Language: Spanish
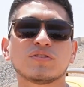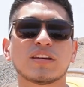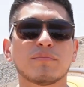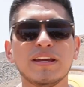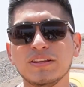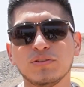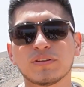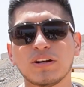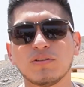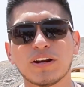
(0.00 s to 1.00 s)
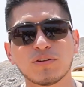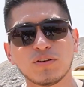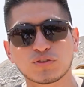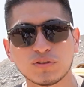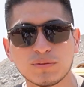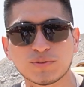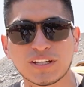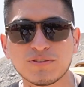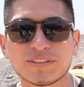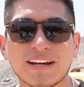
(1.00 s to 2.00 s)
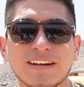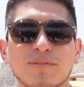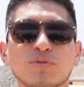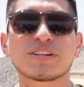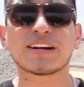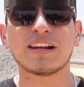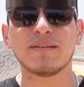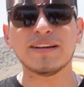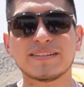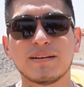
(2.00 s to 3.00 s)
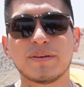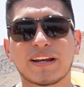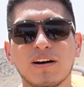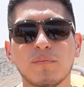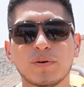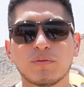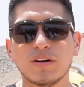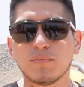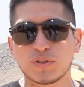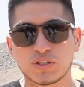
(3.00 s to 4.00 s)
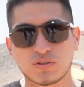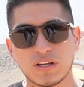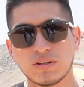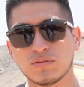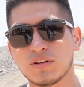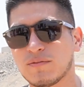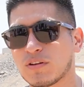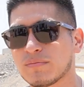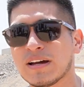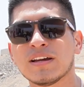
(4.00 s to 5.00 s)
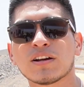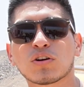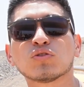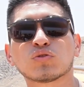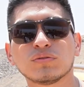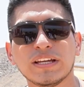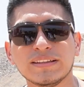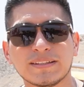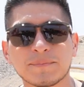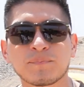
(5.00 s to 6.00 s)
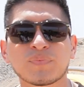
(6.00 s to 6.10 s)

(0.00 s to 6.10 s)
Un segmento que a lo largo de los últimos años ha ganado mucha relevancia en el mercado peruano, posicionando de una forma contundente.